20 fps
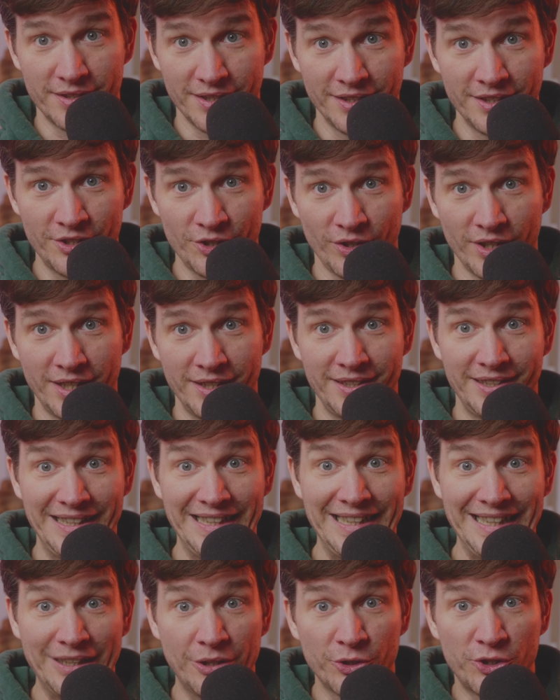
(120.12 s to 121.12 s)
sind, sondern
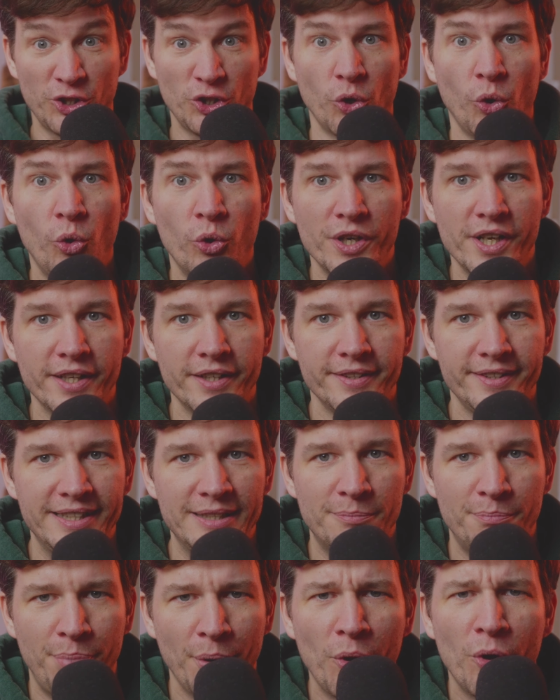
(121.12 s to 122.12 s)
die Illusionen,
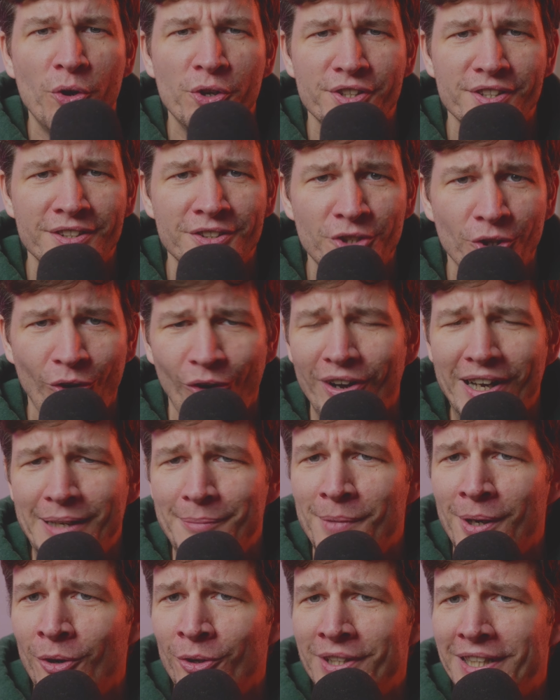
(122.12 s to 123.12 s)
die bösen
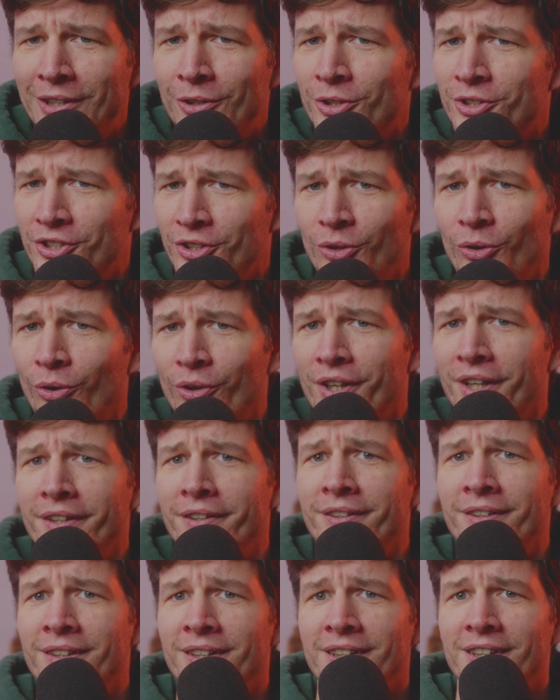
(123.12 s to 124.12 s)
Träume und
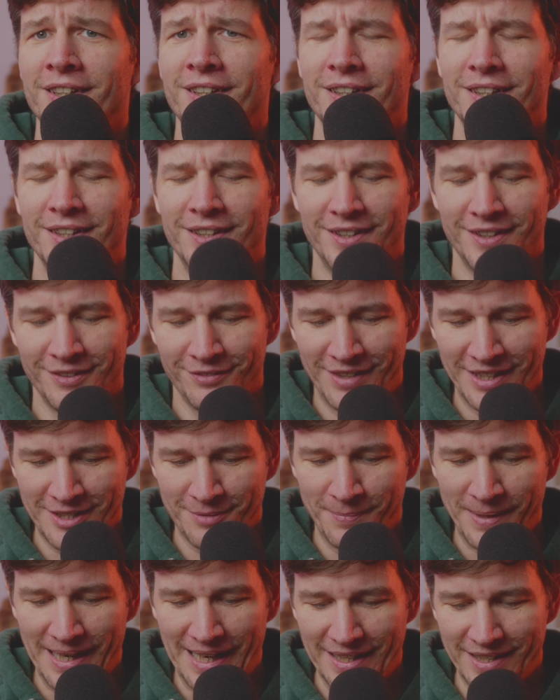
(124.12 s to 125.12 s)
Illusionen, äh,
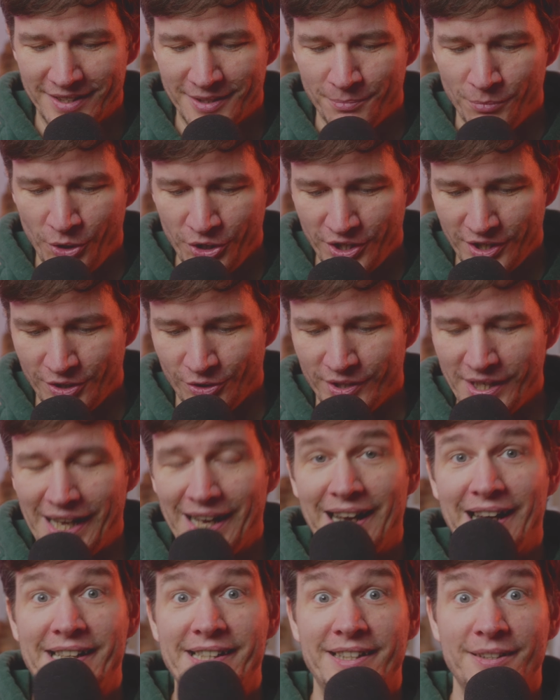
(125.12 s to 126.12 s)
was man alles möchte und
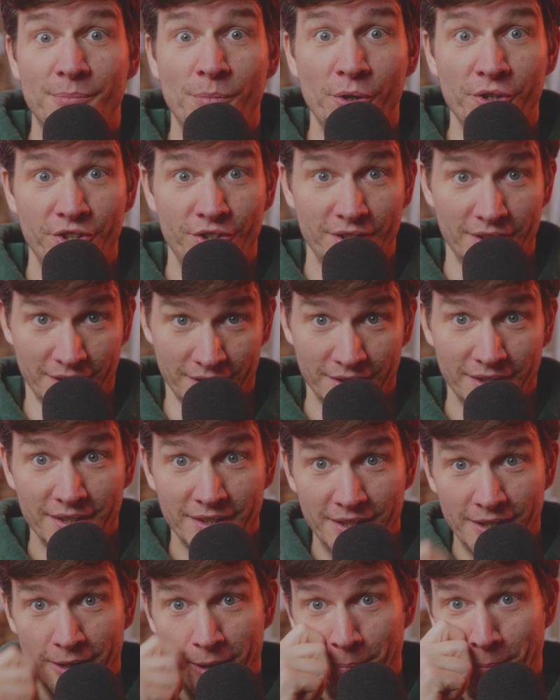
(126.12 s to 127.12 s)
erreichen möchte.
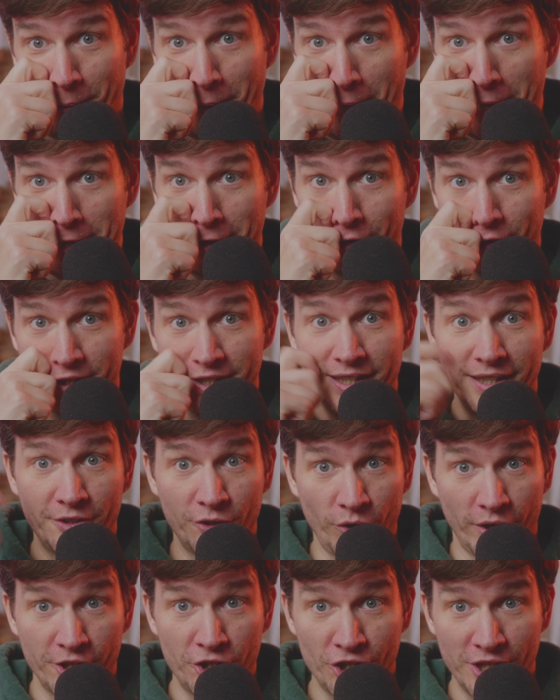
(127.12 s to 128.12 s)
Ähm, gerade auch hier in
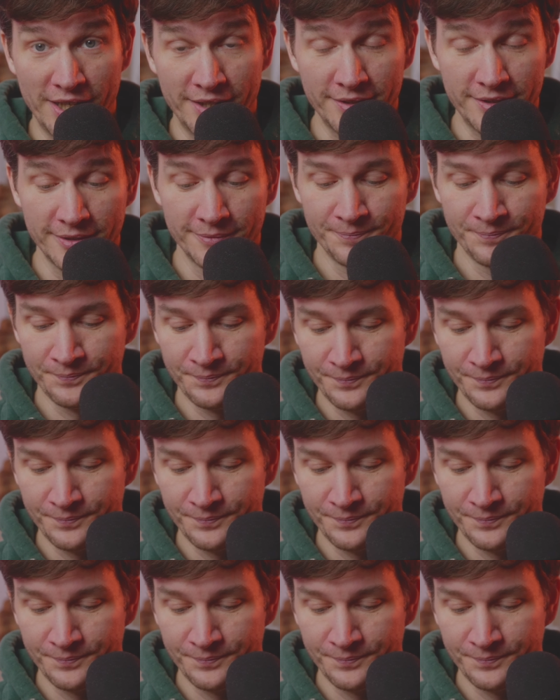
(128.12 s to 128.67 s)
Deutschland.